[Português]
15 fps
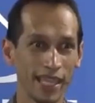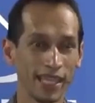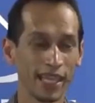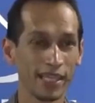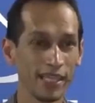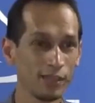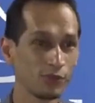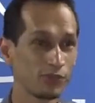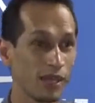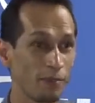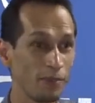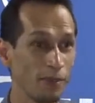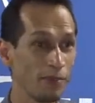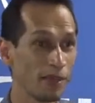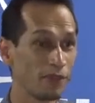Queridos, a
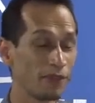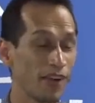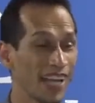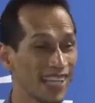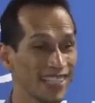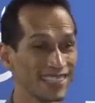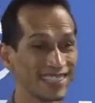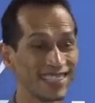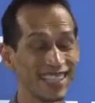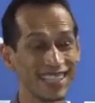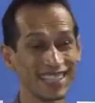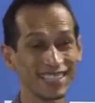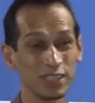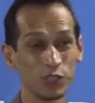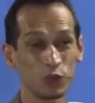Bíblia fala
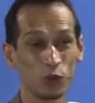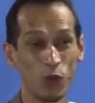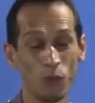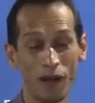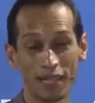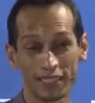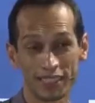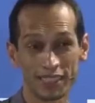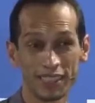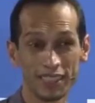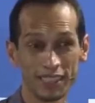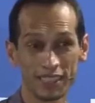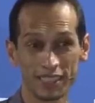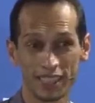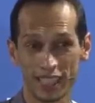acerca de João
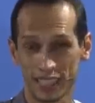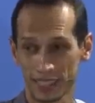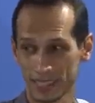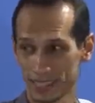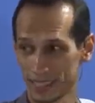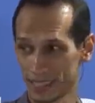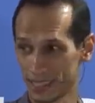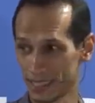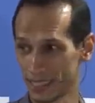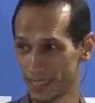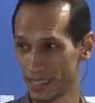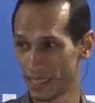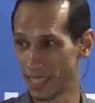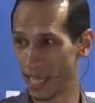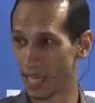Batista,
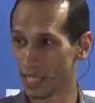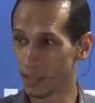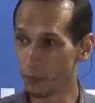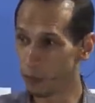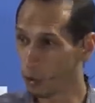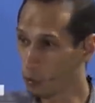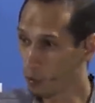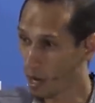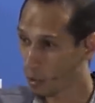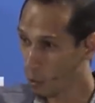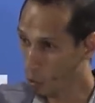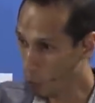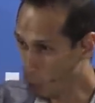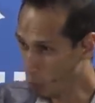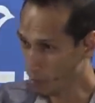que foi o
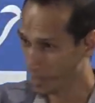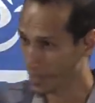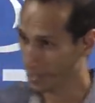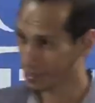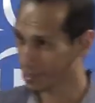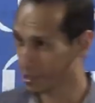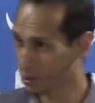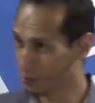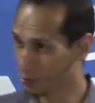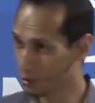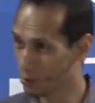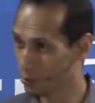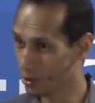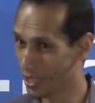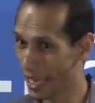maior homem nascido
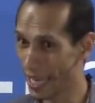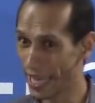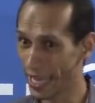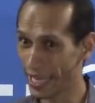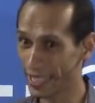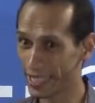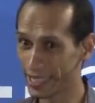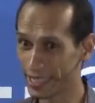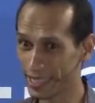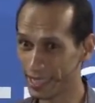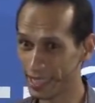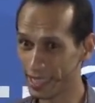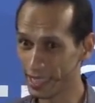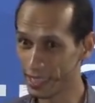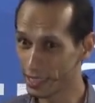de mulher,
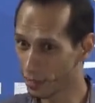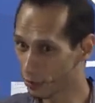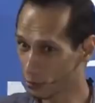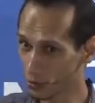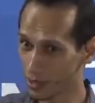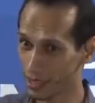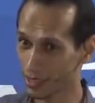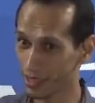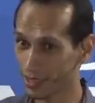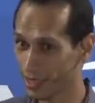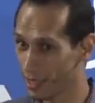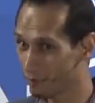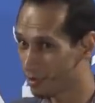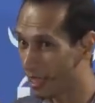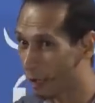e Jesus está
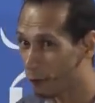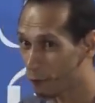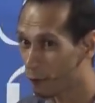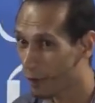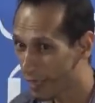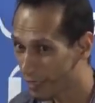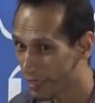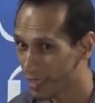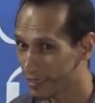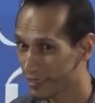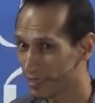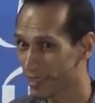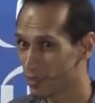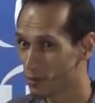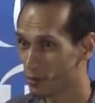dizendo que a fé desse
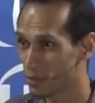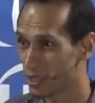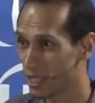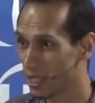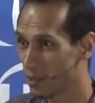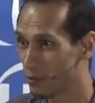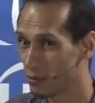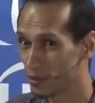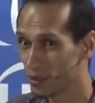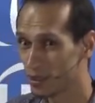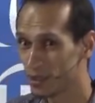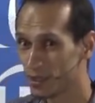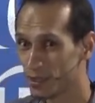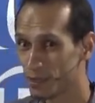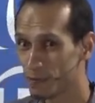centurião
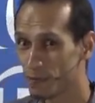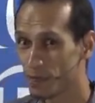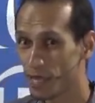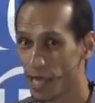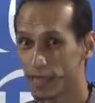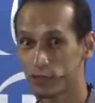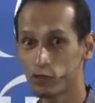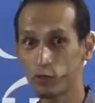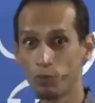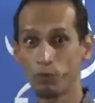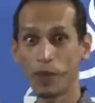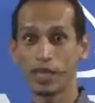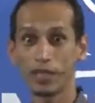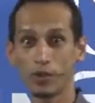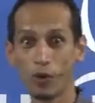é
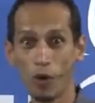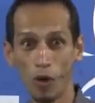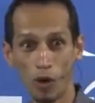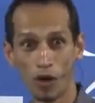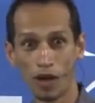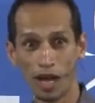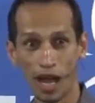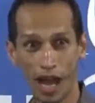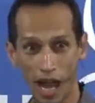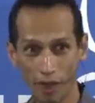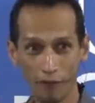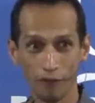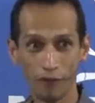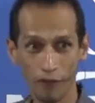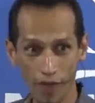superior à
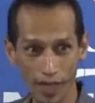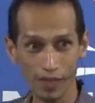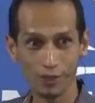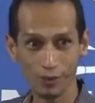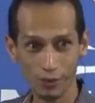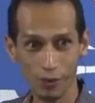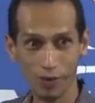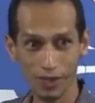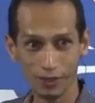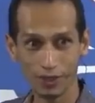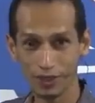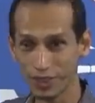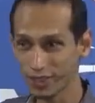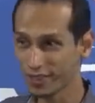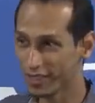fé de João
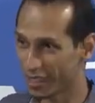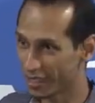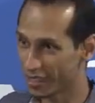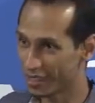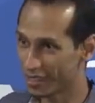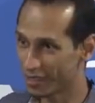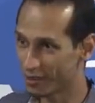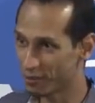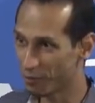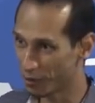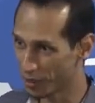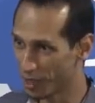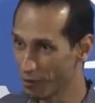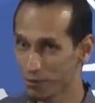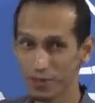Batista.
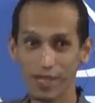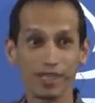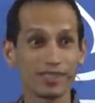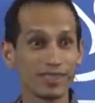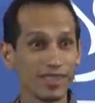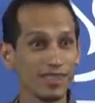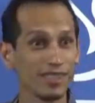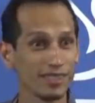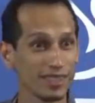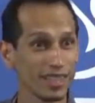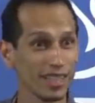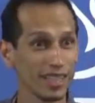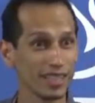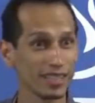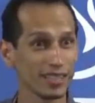Podemos assim
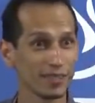dizer.